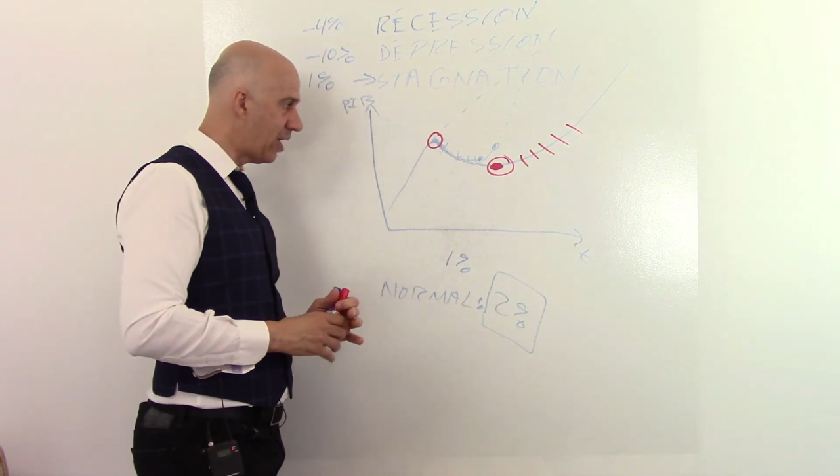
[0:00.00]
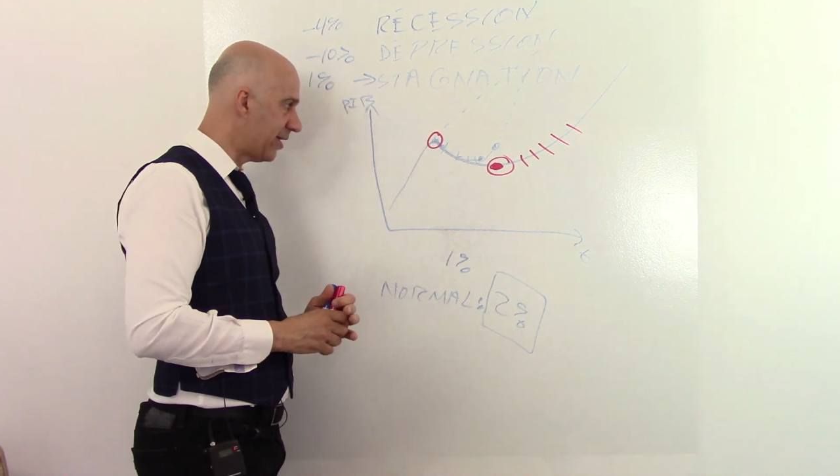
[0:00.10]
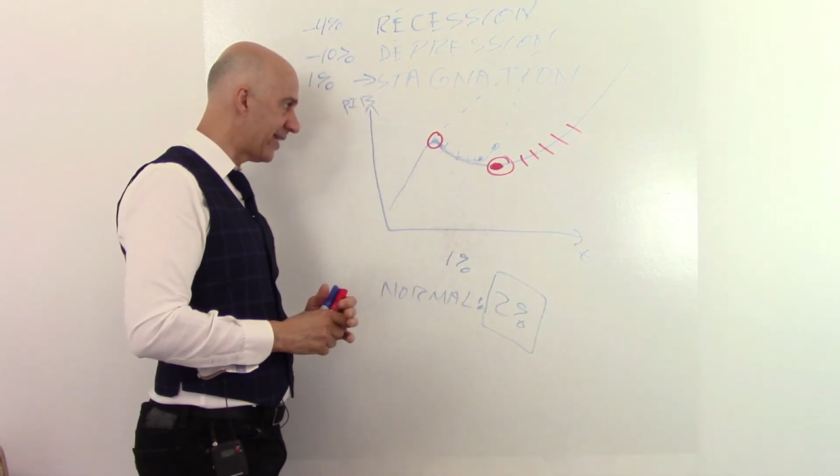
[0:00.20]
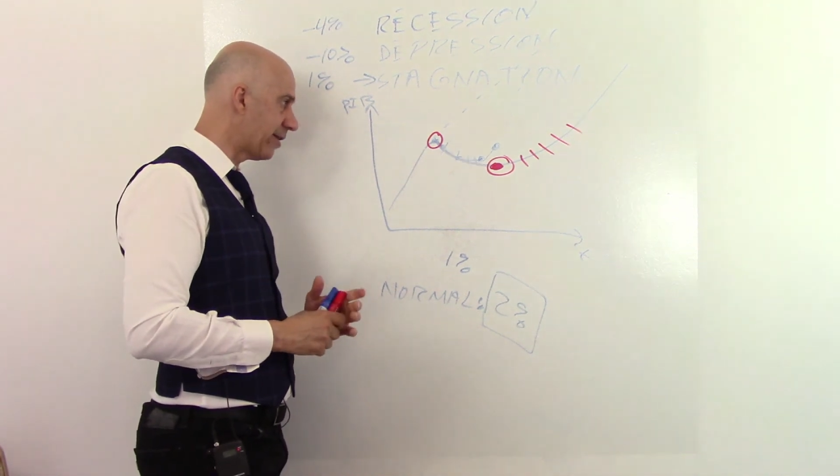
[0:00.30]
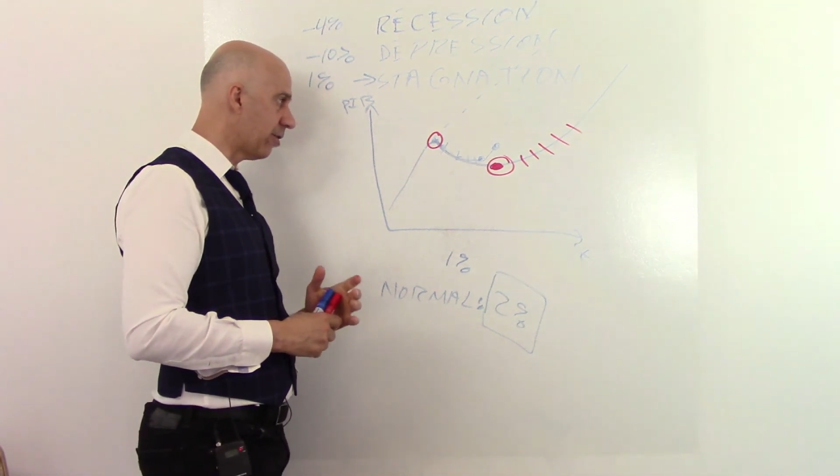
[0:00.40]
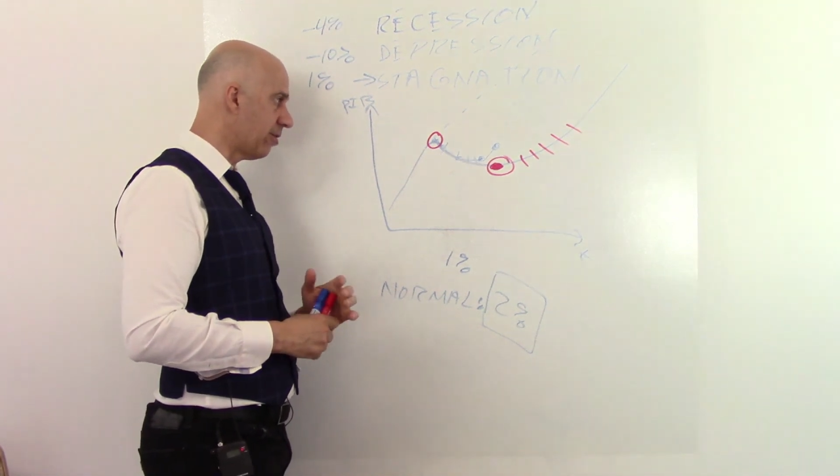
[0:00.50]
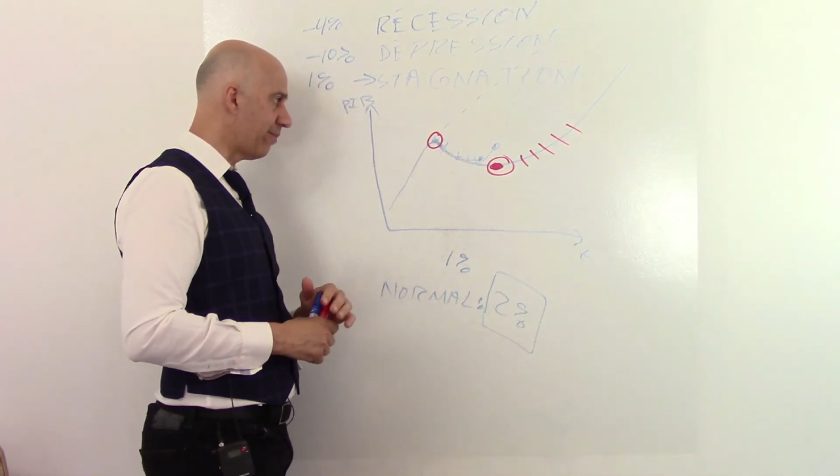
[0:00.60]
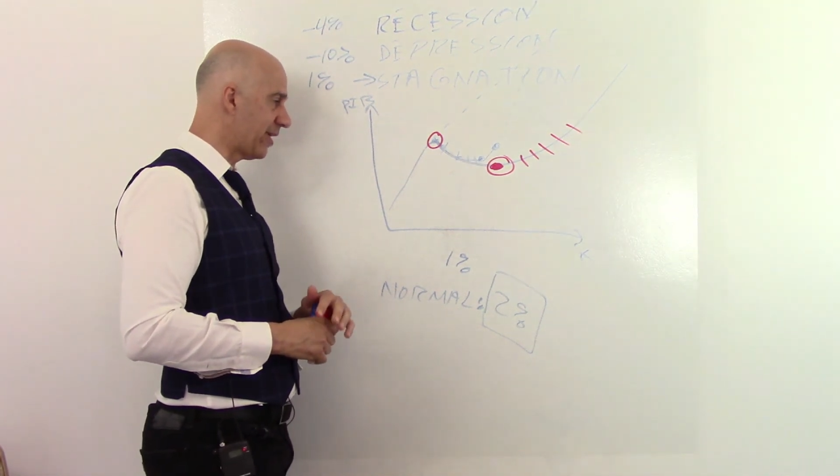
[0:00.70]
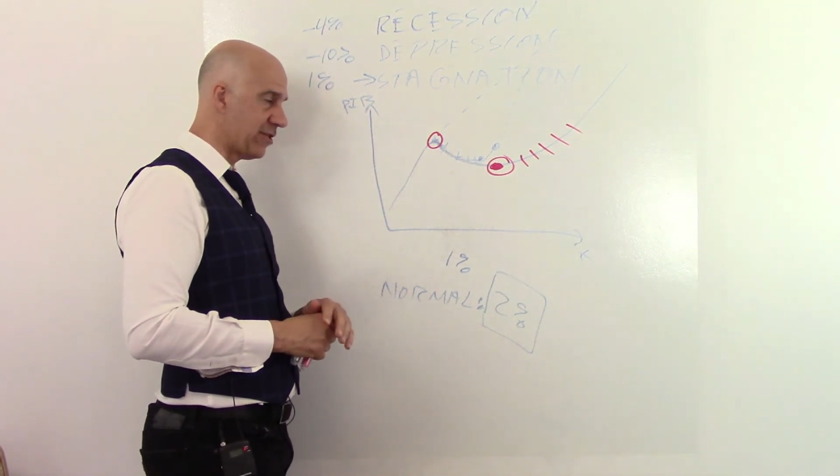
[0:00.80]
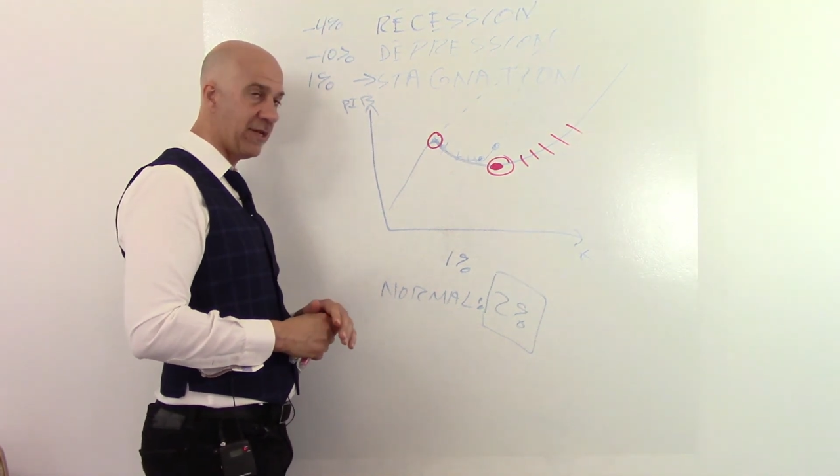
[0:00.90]
en tant que
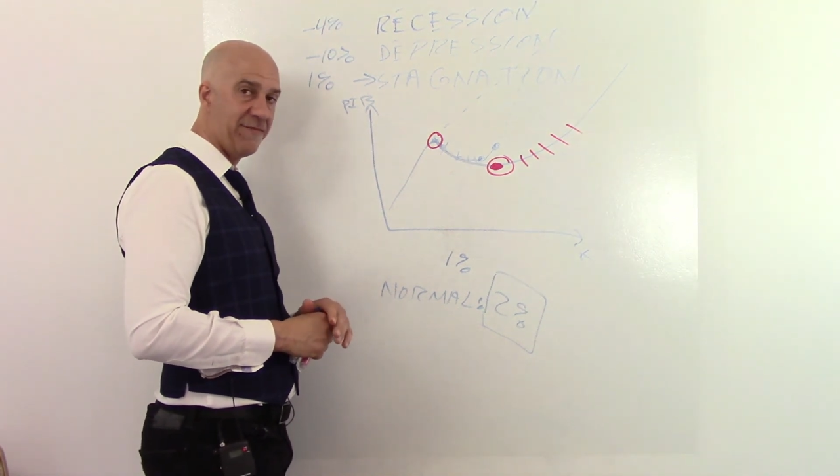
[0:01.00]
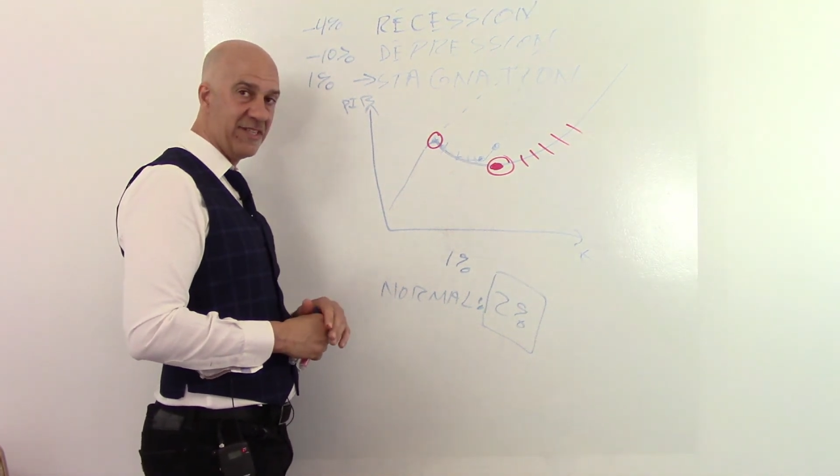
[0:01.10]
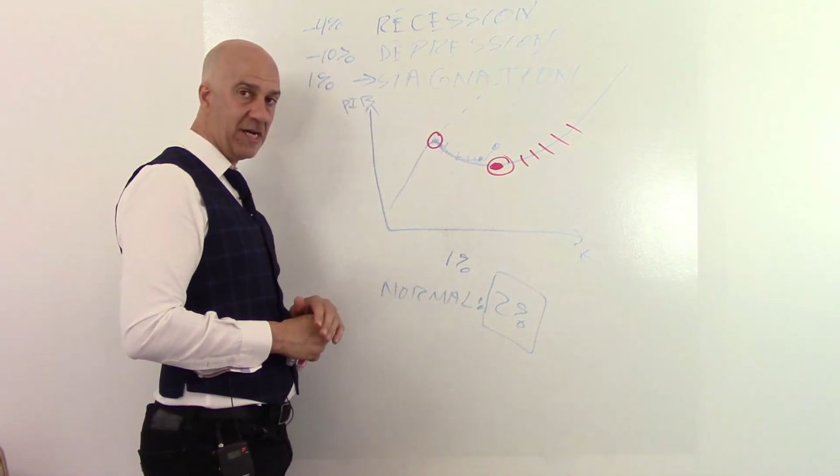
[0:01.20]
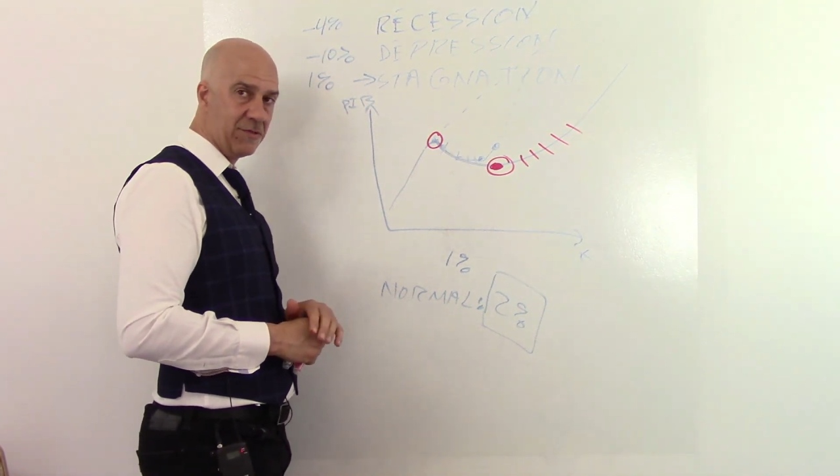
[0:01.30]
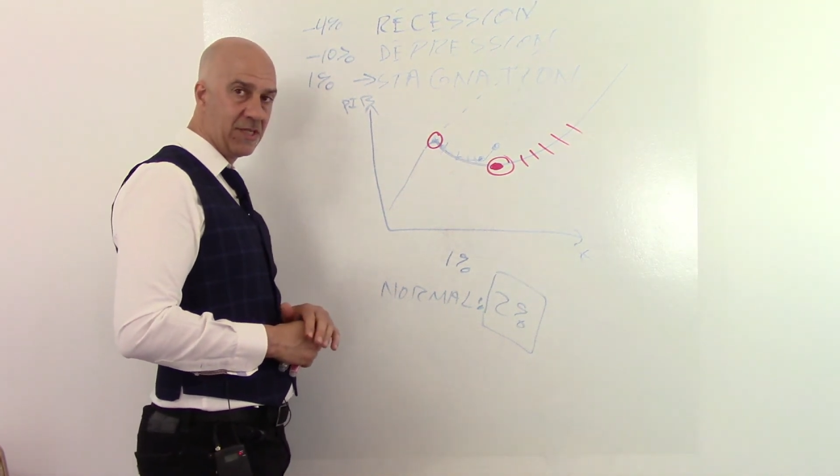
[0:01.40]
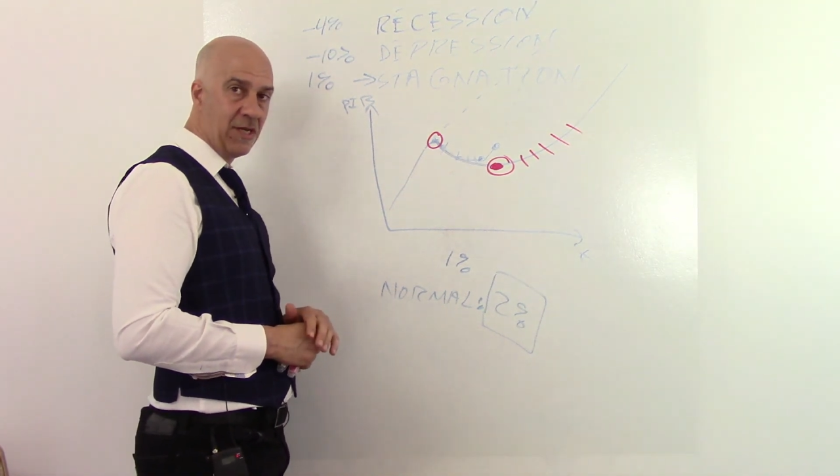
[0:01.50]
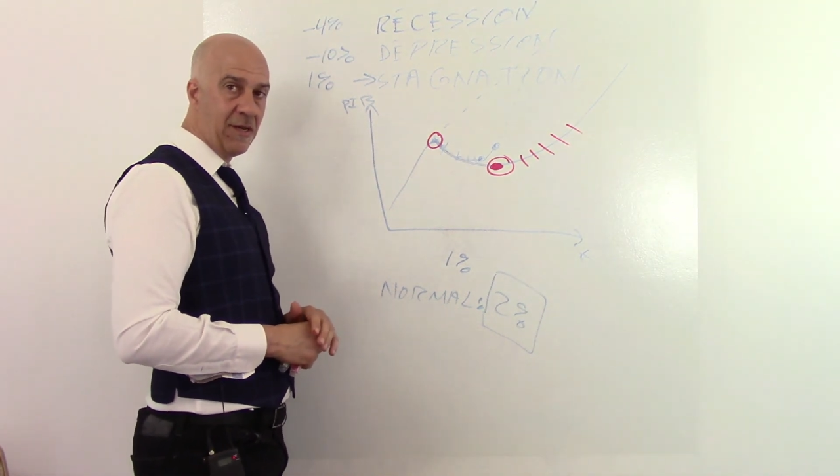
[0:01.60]
personne en finance,